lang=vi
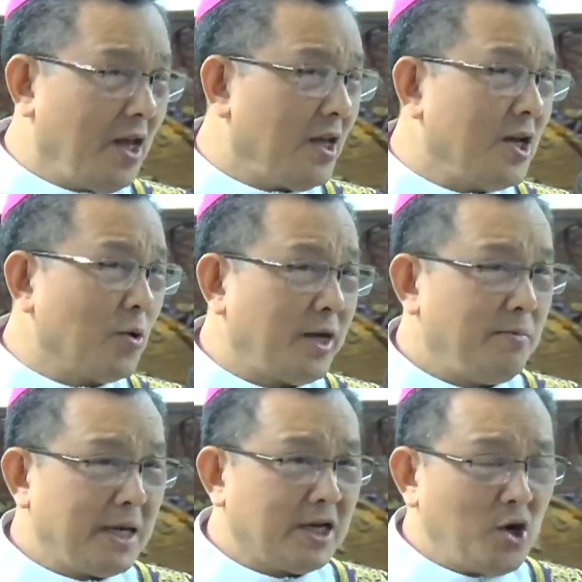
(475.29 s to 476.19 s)
nhiều khi
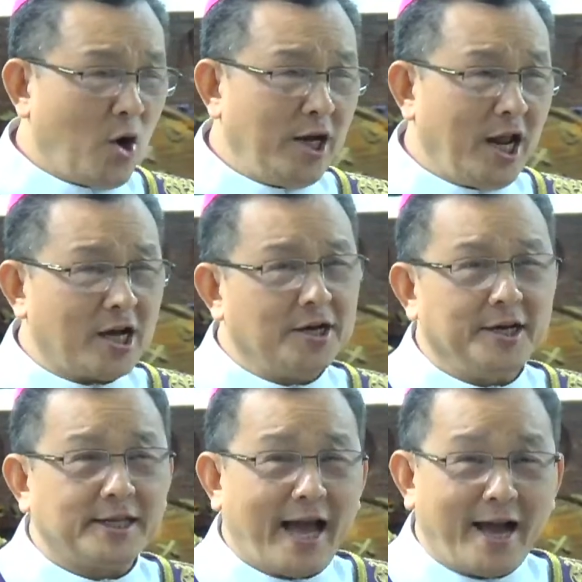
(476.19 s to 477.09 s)
mình cứ nói là người
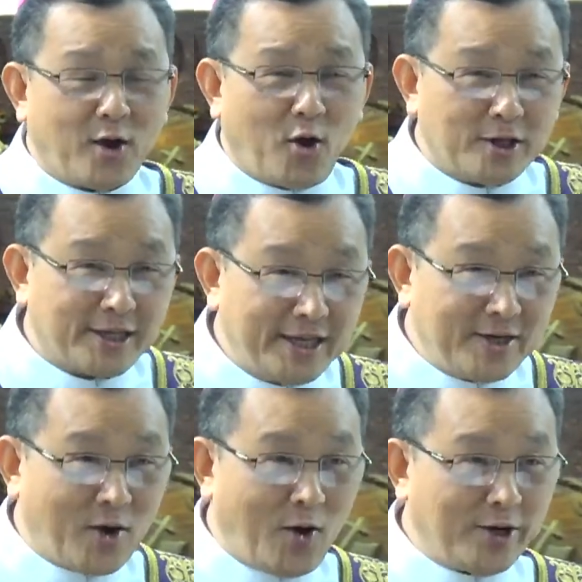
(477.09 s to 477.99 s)
ta khó tính
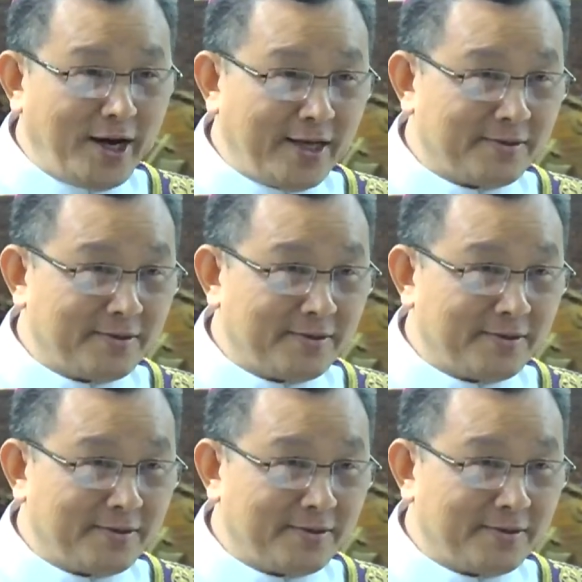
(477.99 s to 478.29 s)
khó nết